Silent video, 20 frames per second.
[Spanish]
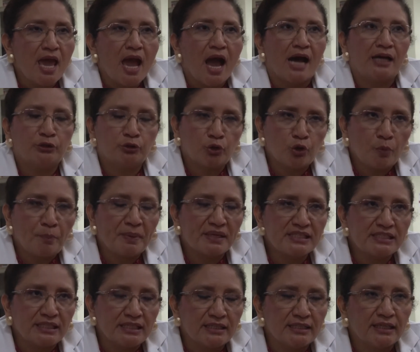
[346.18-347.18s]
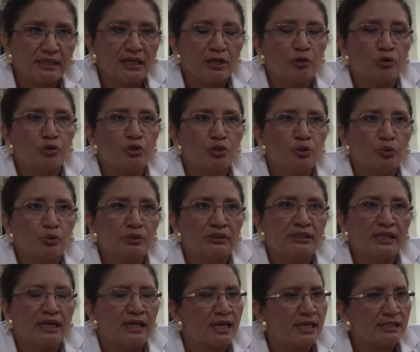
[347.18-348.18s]
a todo paciente que
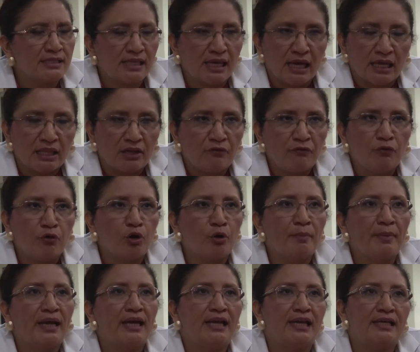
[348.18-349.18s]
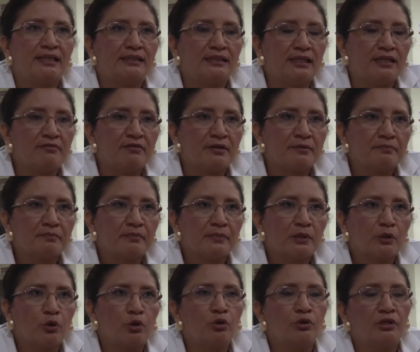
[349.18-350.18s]
consulta, ya sea de forma electiva
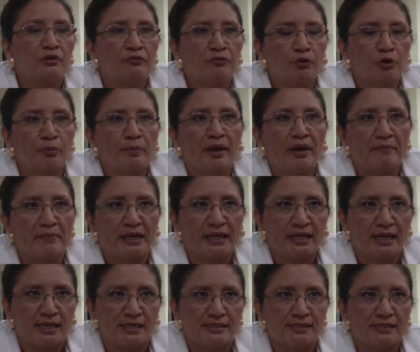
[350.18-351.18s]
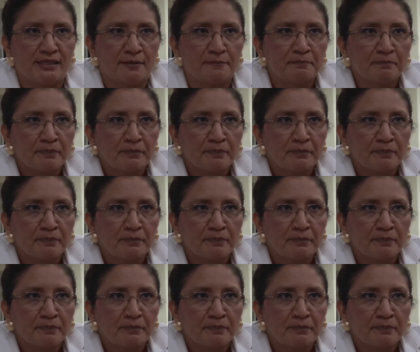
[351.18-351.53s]
o de forma de emergencia.